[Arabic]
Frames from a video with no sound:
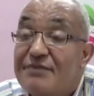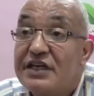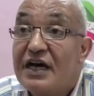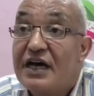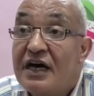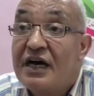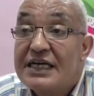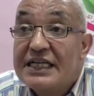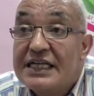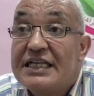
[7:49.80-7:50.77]
هذه المدينه
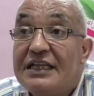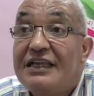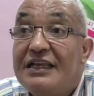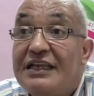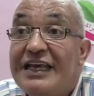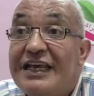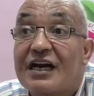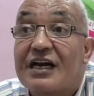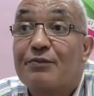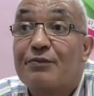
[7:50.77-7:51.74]
اللي
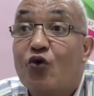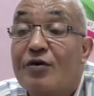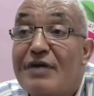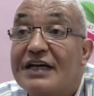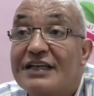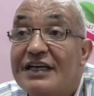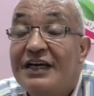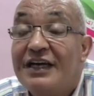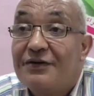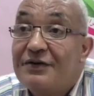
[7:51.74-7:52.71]
ربطوا
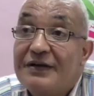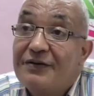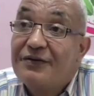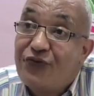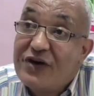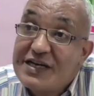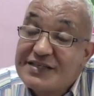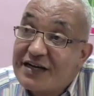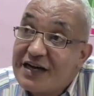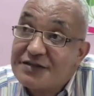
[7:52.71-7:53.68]
الماضي
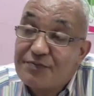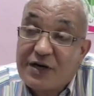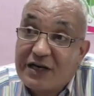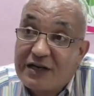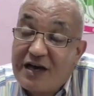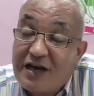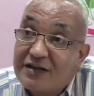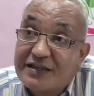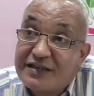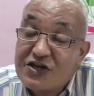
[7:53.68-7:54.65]
فاس راه تبارك
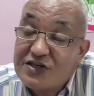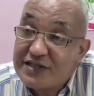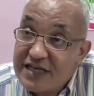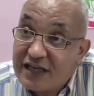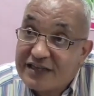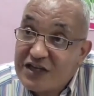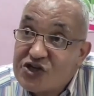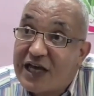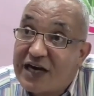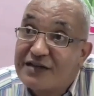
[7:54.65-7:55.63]
الله 12 سنه
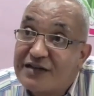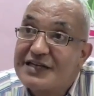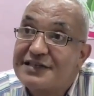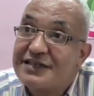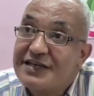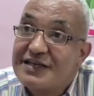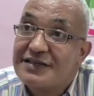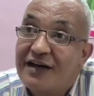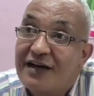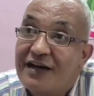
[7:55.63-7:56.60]
12 قرن ديال
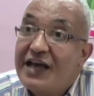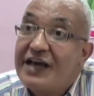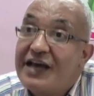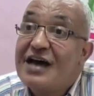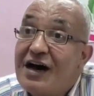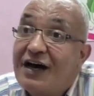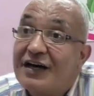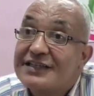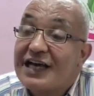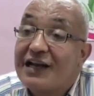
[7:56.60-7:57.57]
السياسه هنا
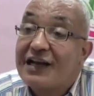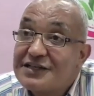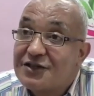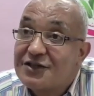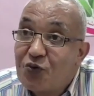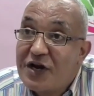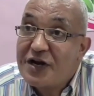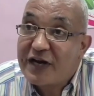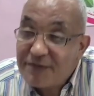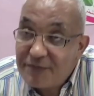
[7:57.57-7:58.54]
تخلقت الدوله
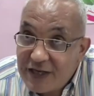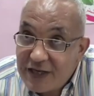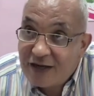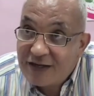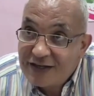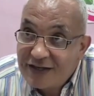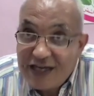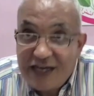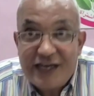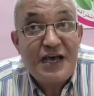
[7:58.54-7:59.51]
المغربيه
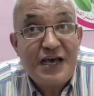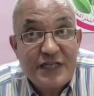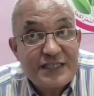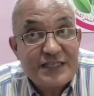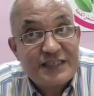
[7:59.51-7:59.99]
هنا بدات